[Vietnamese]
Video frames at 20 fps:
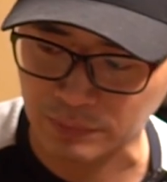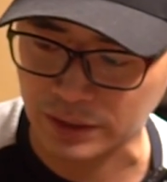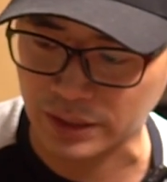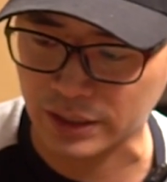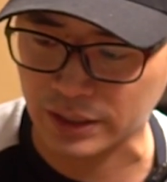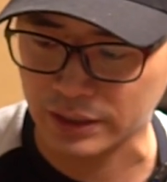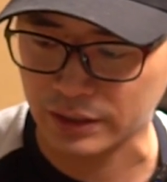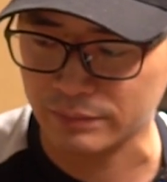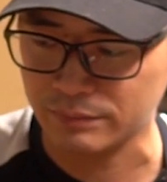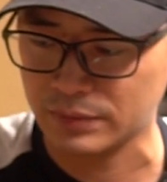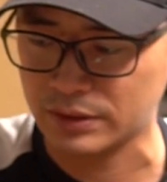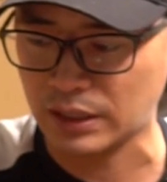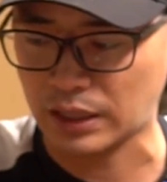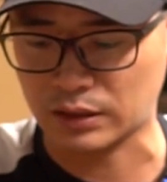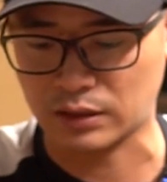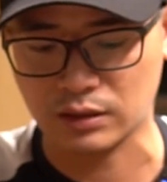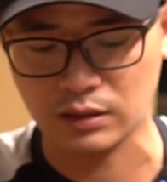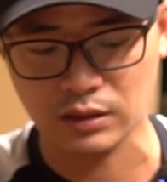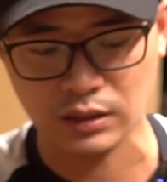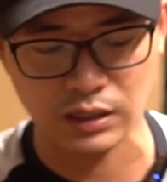máy này mình
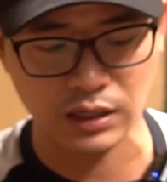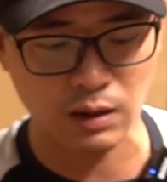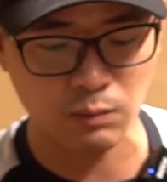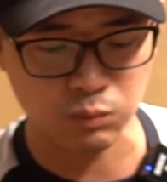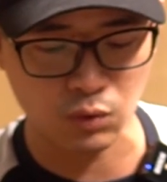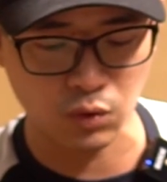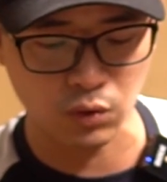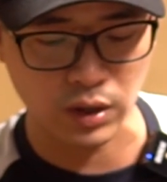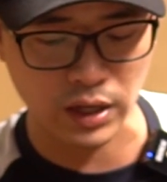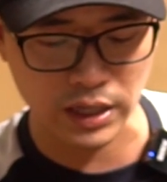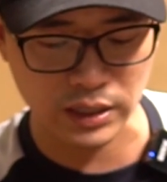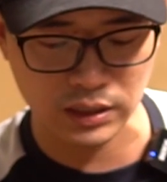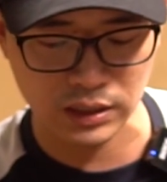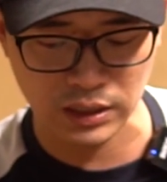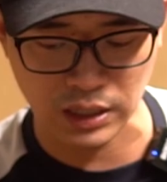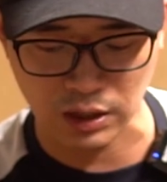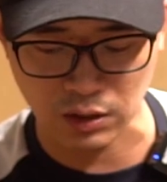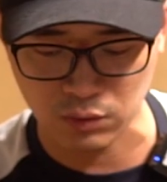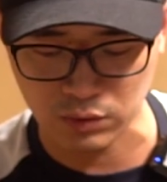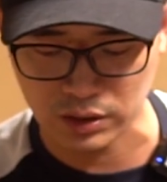đặt những cái góc độ khác
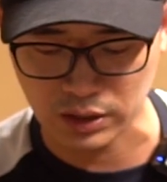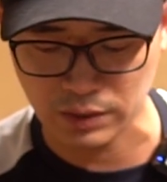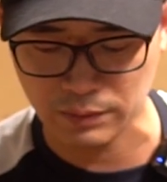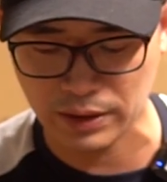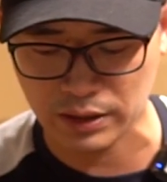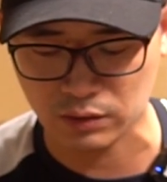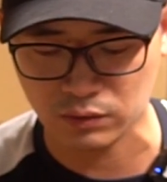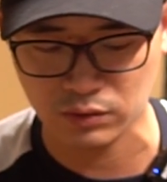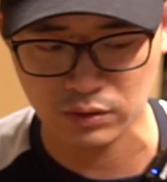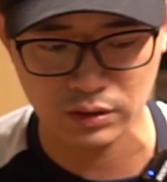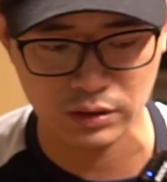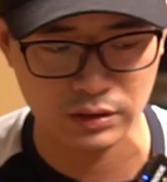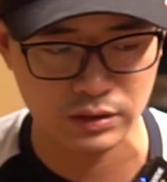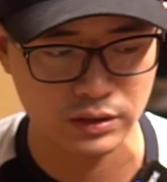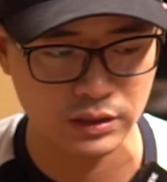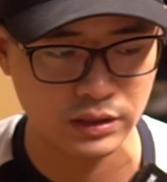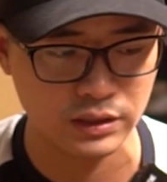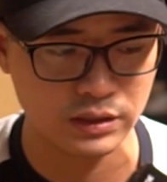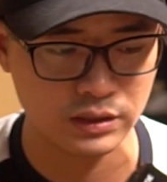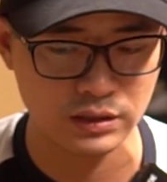với nhau để các bạn có thể
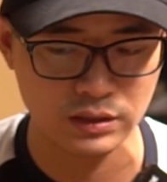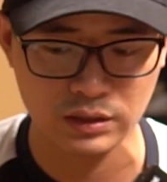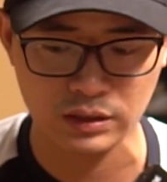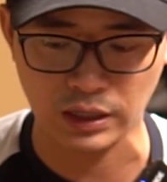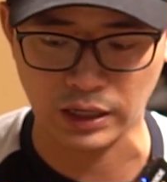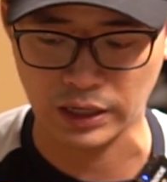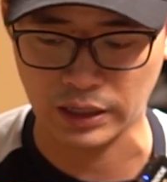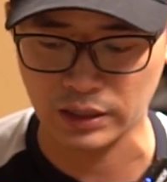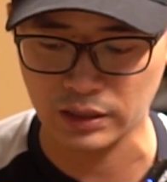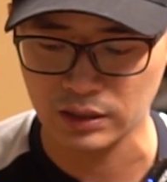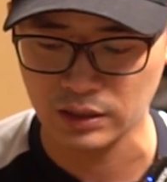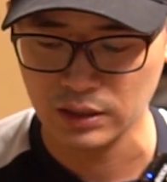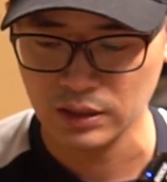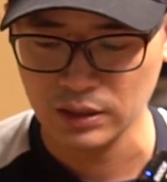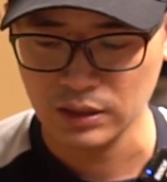nhìn những cái